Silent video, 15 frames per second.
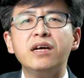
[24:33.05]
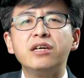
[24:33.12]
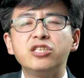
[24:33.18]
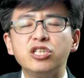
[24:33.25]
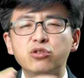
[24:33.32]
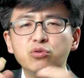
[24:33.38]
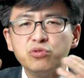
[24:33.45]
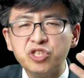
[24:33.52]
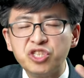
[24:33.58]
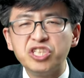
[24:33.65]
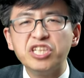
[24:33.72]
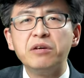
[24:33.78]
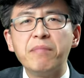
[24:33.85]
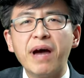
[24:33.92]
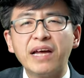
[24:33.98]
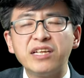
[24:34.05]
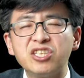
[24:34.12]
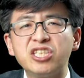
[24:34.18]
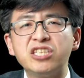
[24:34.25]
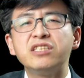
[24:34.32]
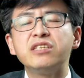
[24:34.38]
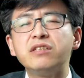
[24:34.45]
这种亵慢、
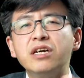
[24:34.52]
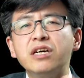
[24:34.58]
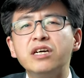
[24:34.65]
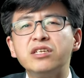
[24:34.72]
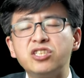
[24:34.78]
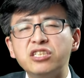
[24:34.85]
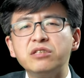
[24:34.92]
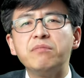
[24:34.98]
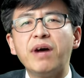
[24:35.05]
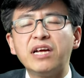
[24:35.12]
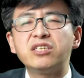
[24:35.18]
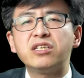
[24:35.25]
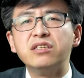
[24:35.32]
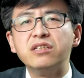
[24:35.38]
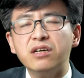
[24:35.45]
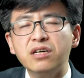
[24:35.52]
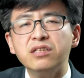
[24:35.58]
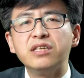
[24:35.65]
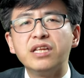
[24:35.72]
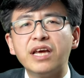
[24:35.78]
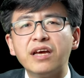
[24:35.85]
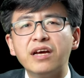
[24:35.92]
轻轻慢神的
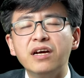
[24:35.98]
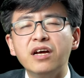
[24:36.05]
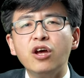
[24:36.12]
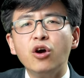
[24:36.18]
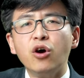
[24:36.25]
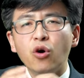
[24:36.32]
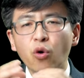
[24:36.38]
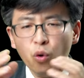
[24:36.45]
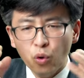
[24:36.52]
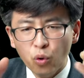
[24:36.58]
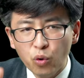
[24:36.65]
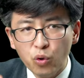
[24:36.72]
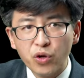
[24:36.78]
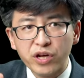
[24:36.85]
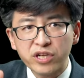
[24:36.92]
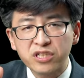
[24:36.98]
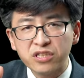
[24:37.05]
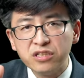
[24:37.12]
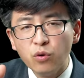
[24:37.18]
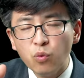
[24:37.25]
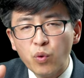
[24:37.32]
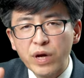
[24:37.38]
恩典、忽略
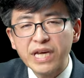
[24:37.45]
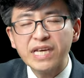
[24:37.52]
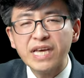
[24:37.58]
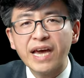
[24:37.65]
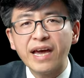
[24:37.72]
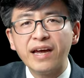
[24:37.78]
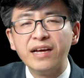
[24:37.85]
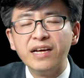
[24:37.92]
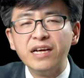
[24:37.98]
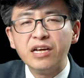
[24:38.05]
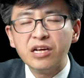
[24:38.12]
神的威严、